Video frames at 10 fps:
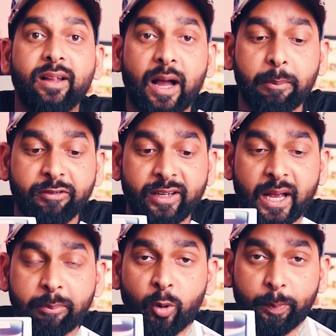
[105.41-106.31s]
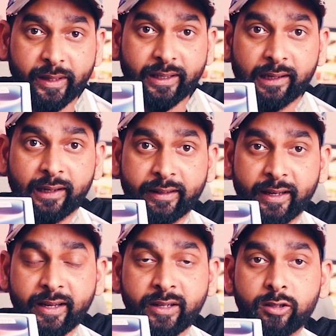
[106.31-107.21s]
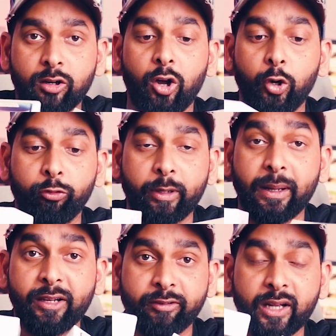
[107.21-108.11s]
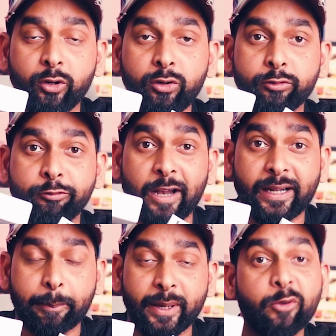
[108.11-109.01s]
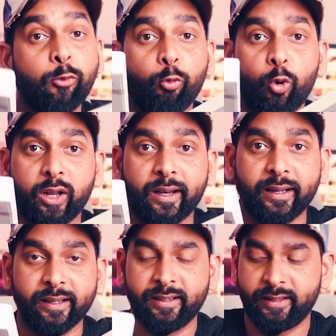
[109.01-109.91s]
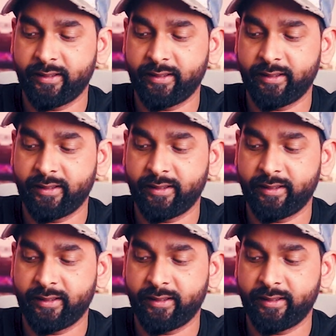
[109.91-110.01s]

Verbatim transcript: हम इसे यहाँ पे ओपन कर लेते हैं और उसके बाद इसका जो सेटअप है वो करेंगे